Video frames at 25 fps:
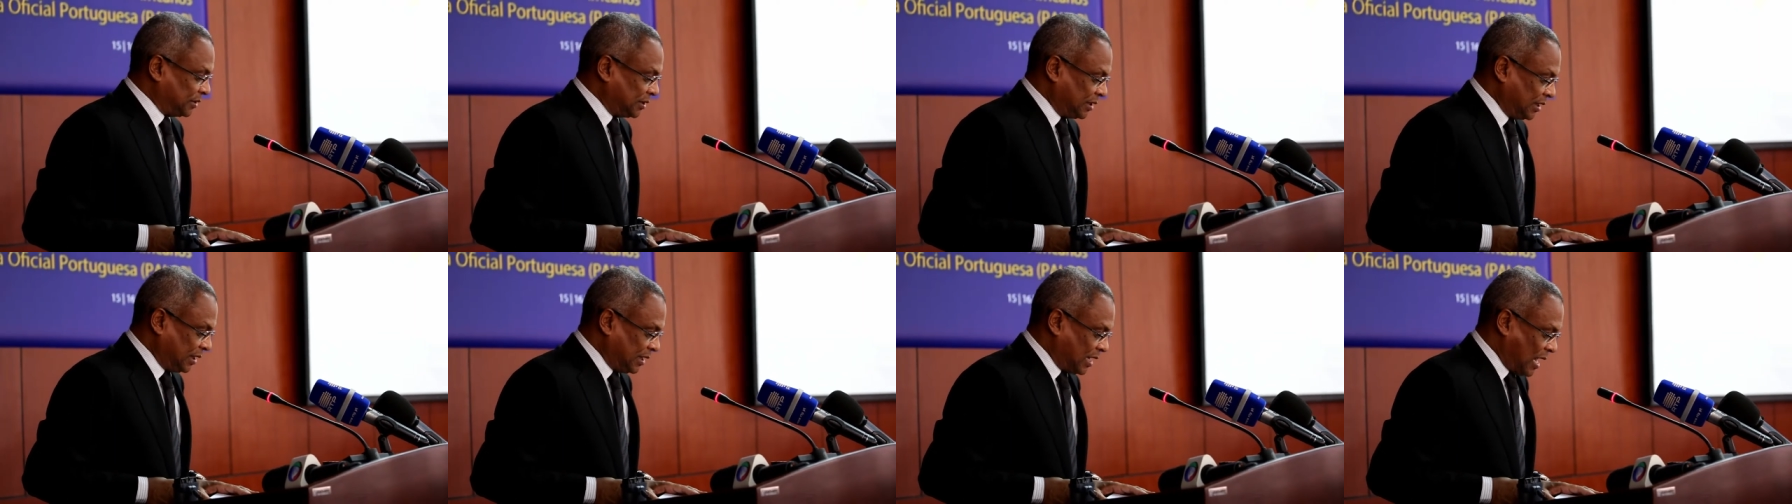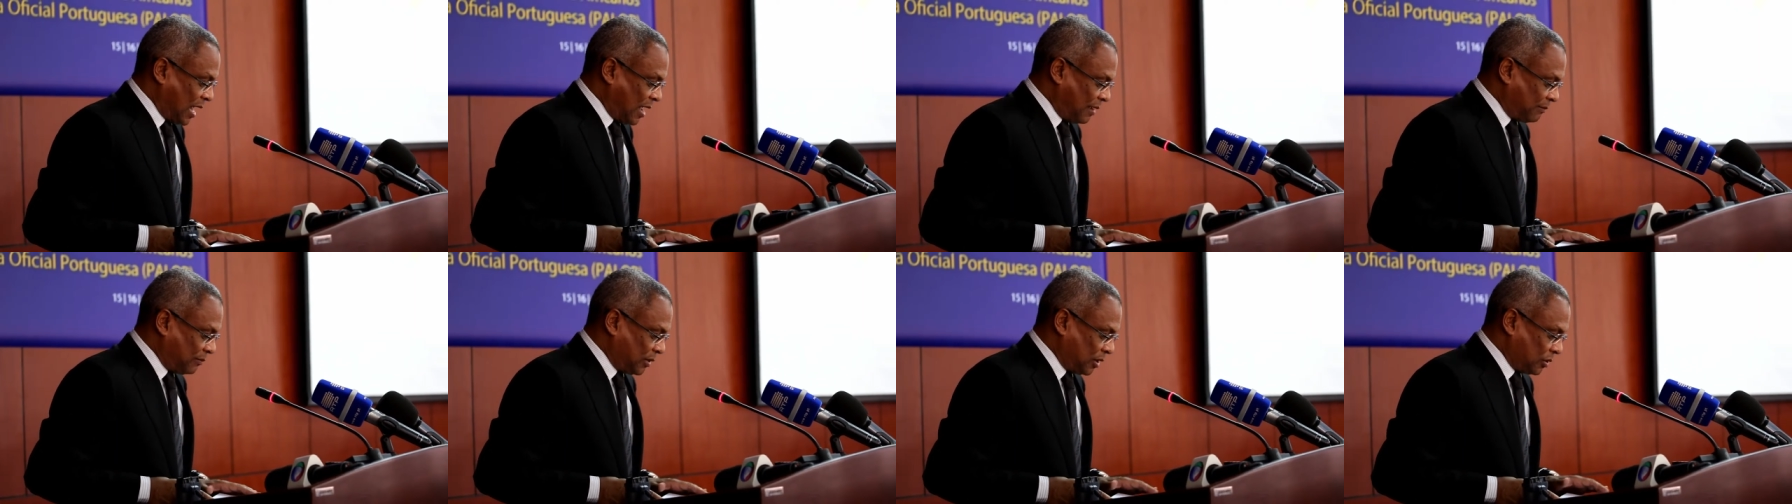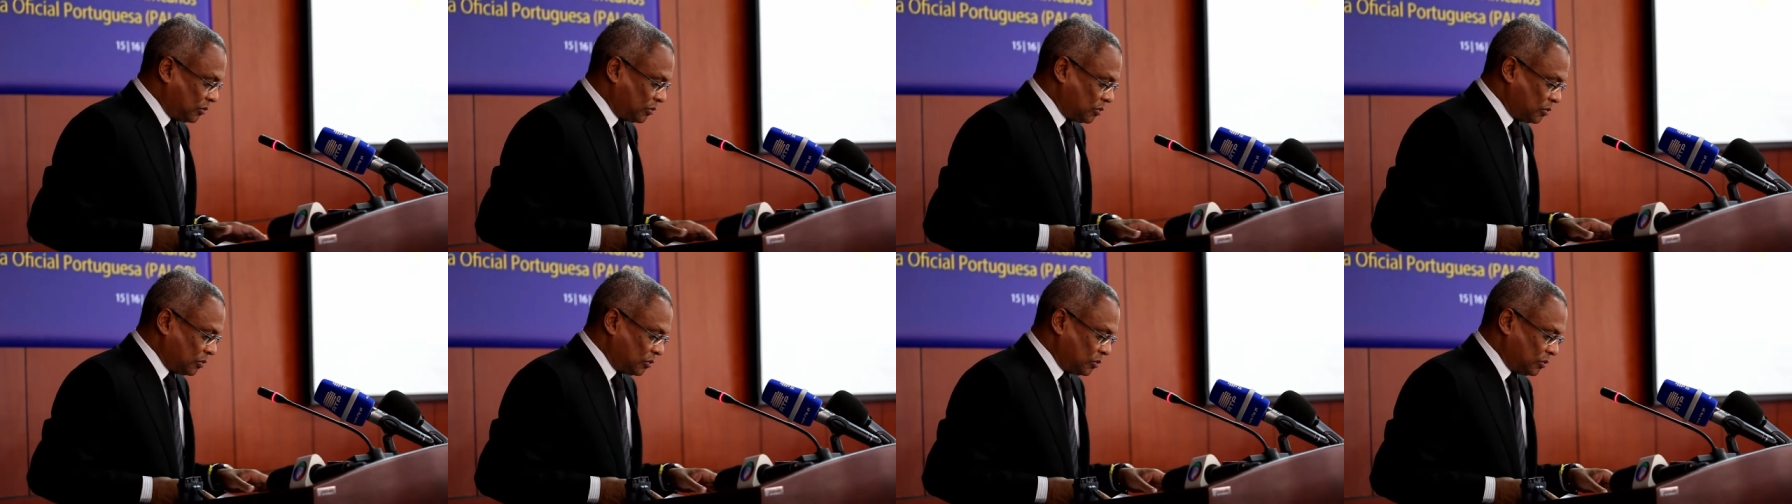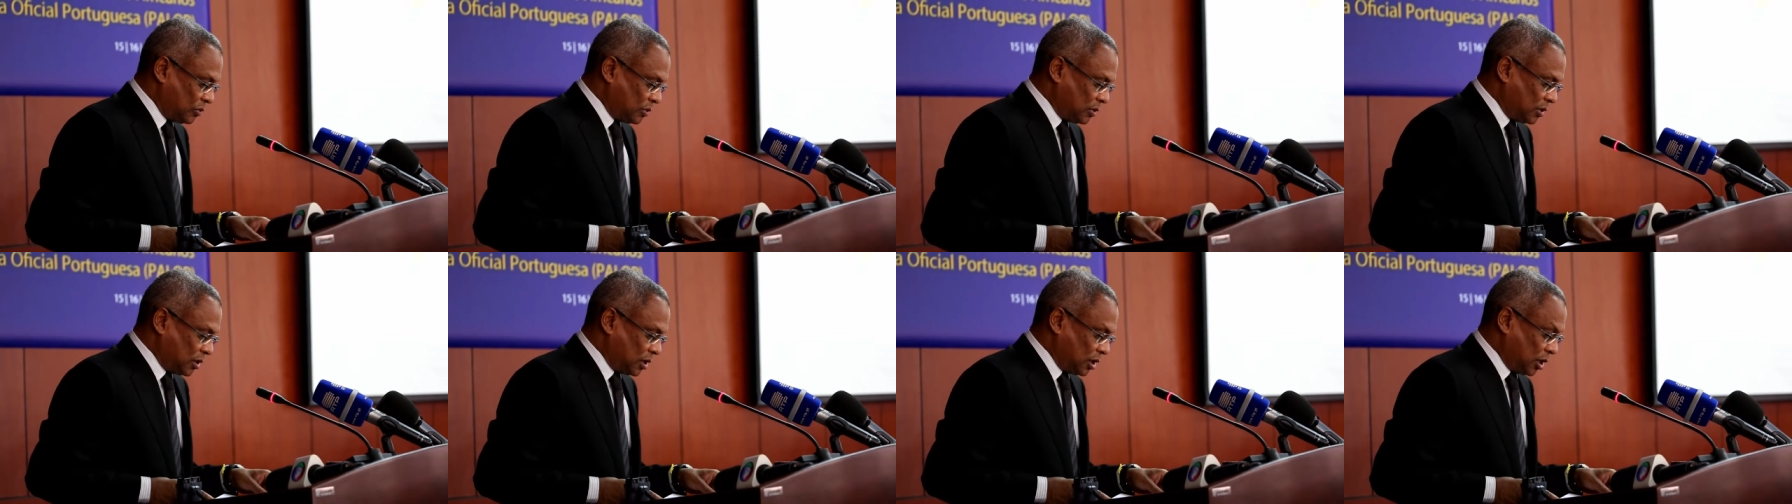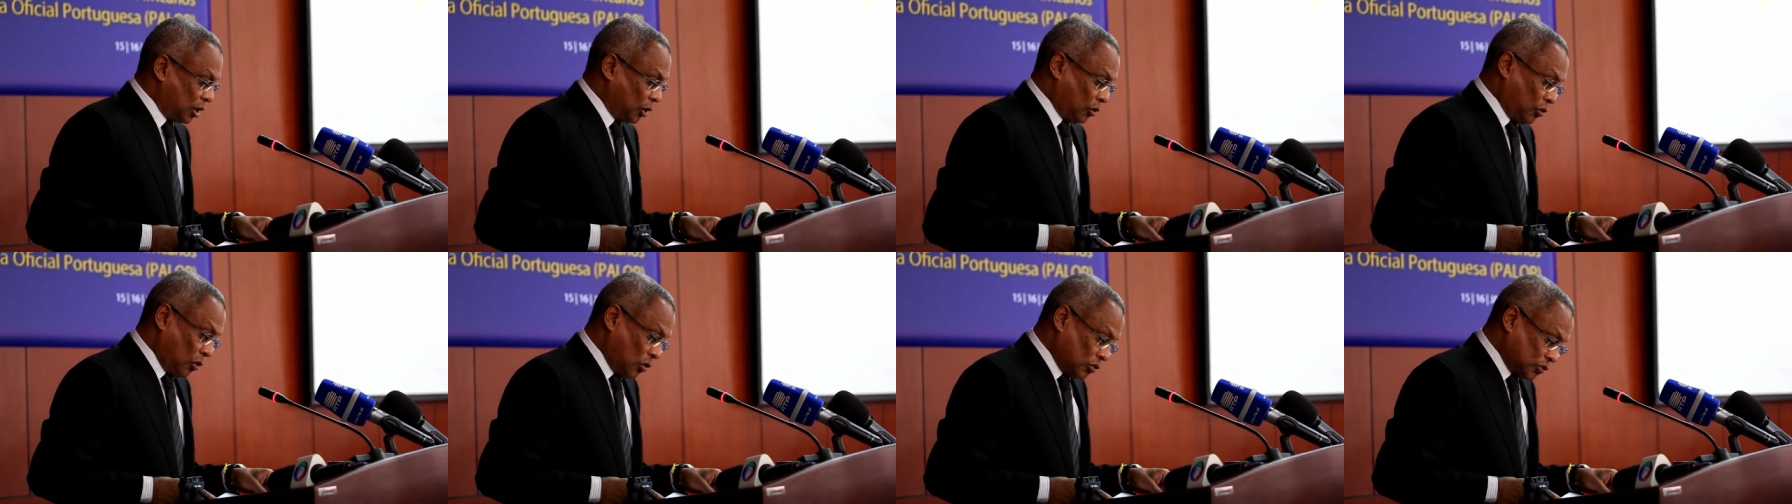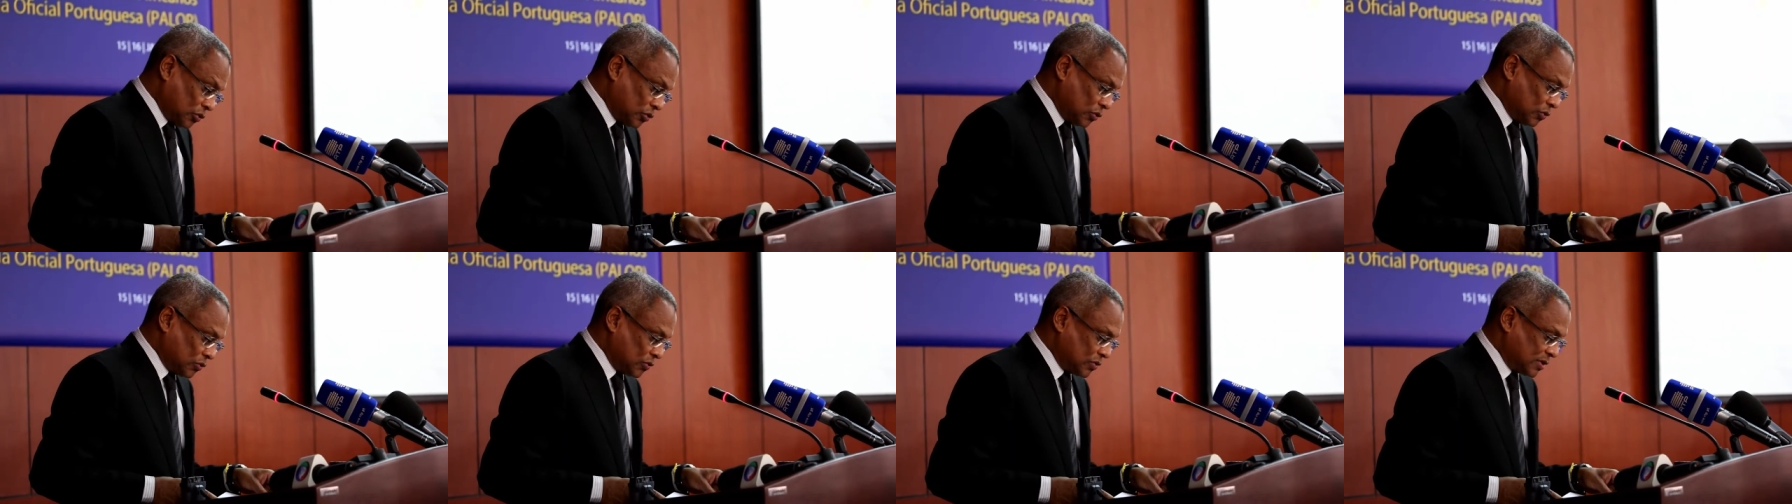dinâmico e com
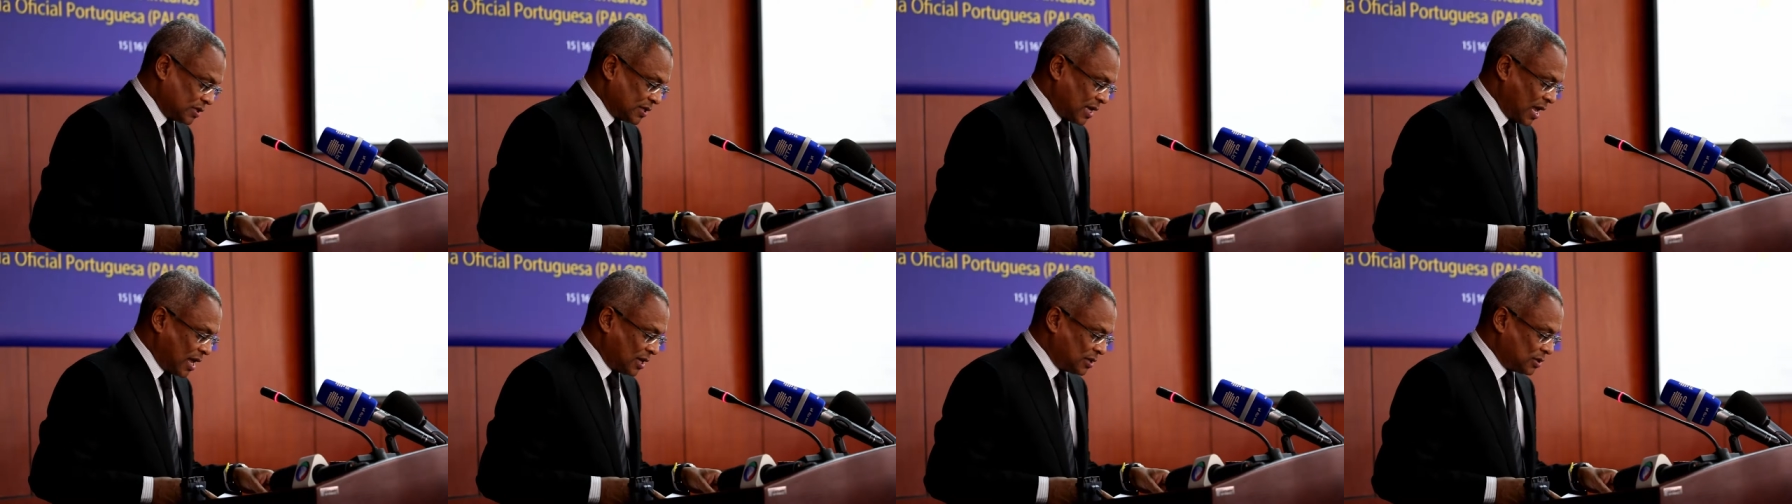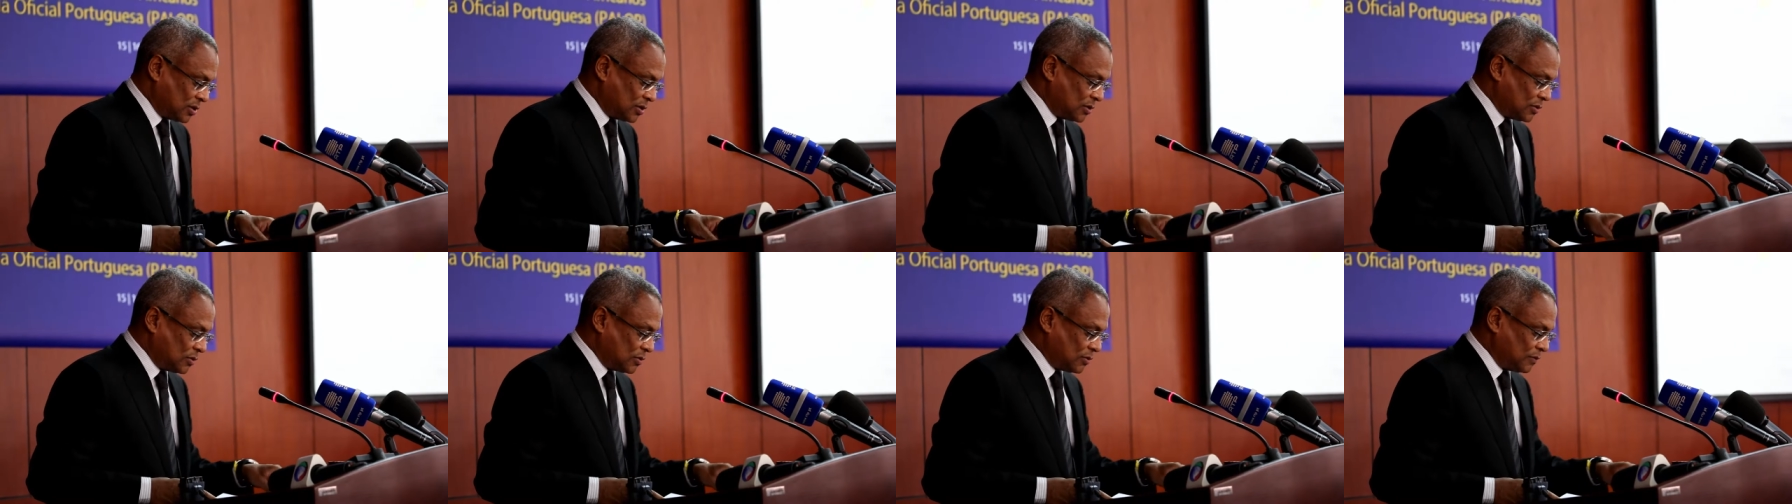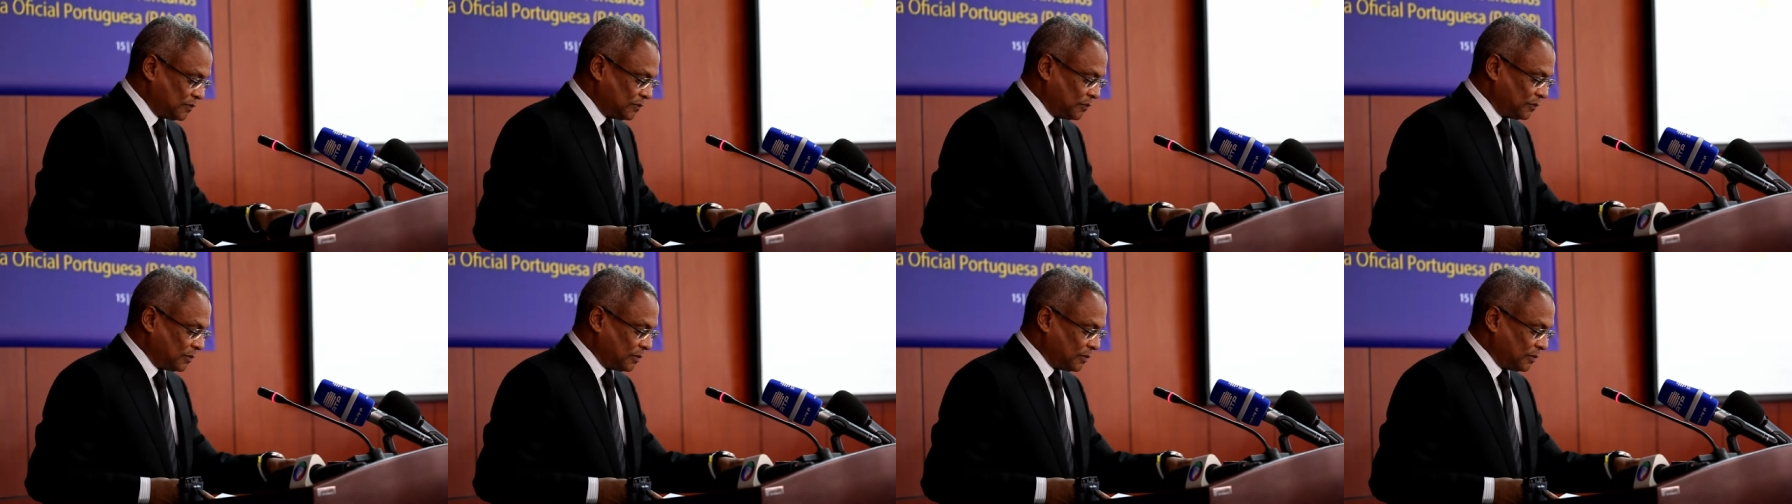sucesso,